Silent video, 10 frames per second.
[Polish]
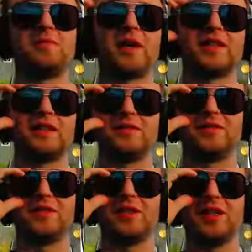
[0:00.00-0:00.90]
wpadam
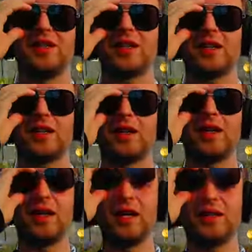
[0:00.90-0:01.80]
w niedzielę na
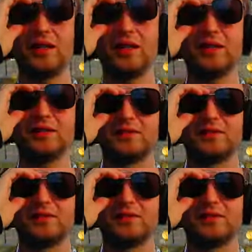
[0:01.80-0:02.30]
chlanie?